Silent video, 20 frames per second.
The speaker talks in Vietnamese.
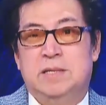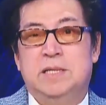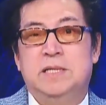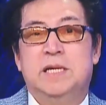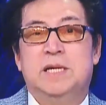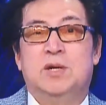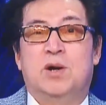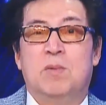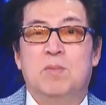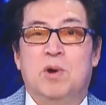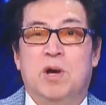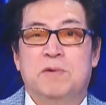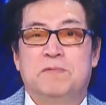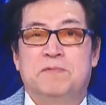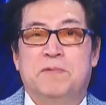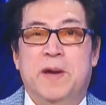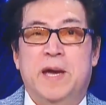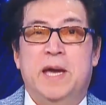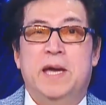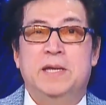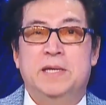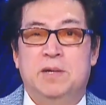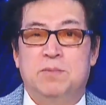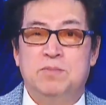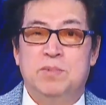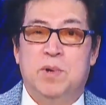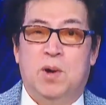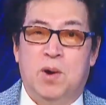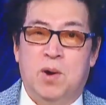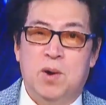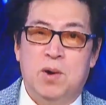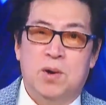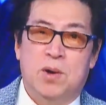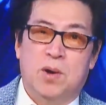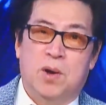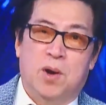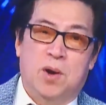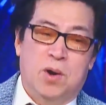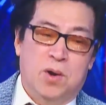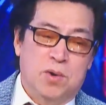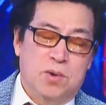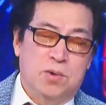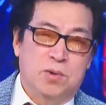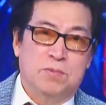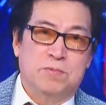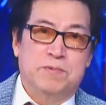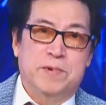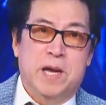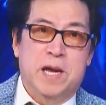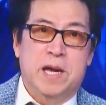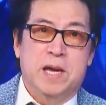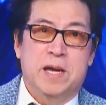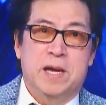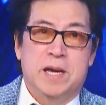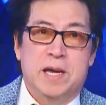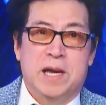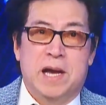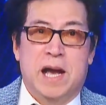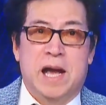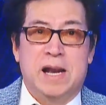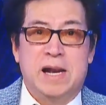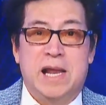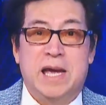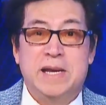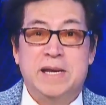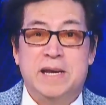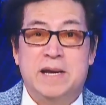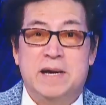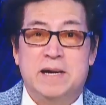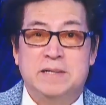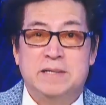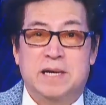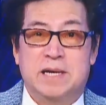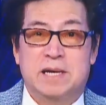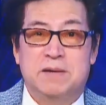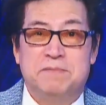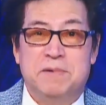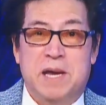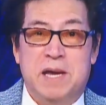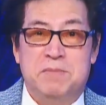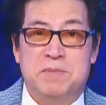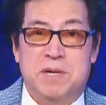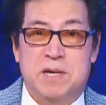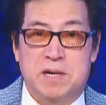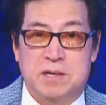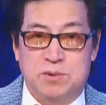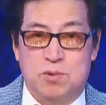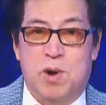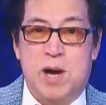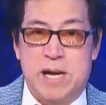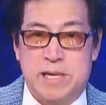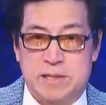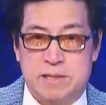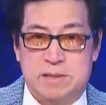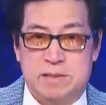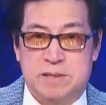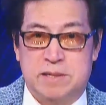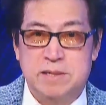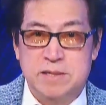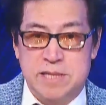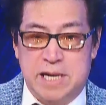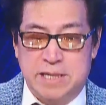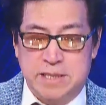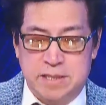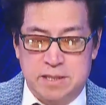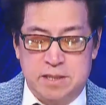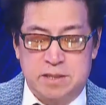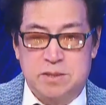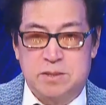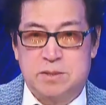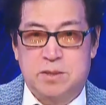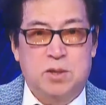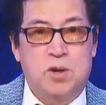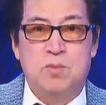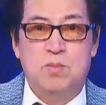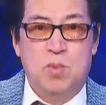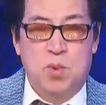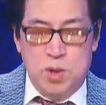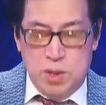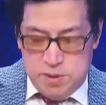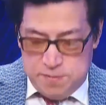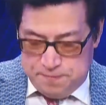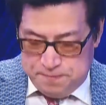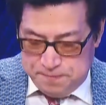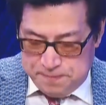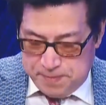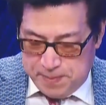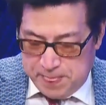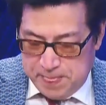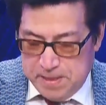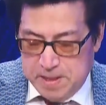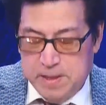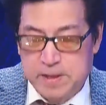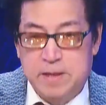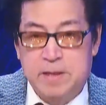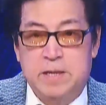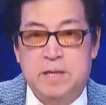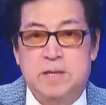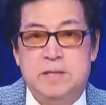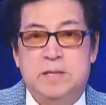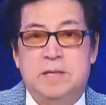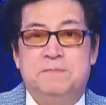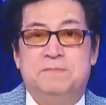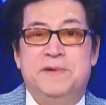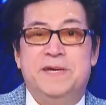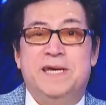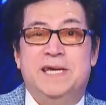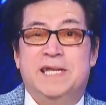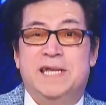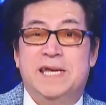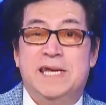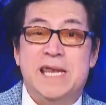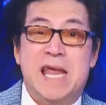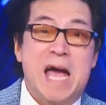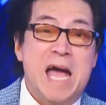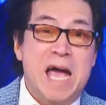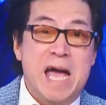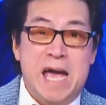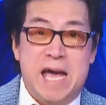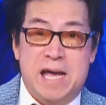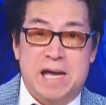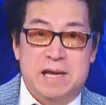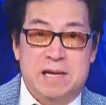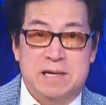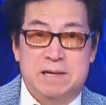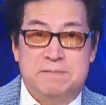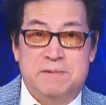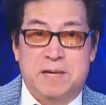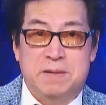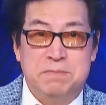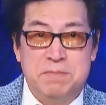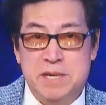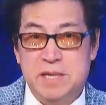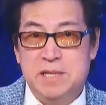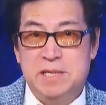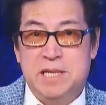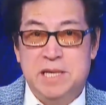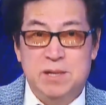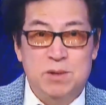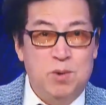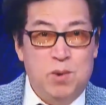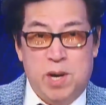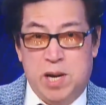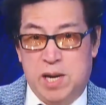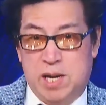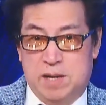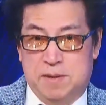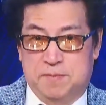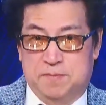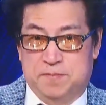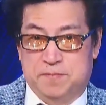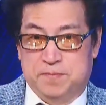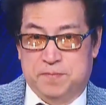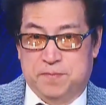dĩ nhiên có một cái phe trong đó họ phe hardliner tức cái phe mà cực đoan cứng rắn đó, nó không muốn nhưng vì cái đà văn minh tiến hóa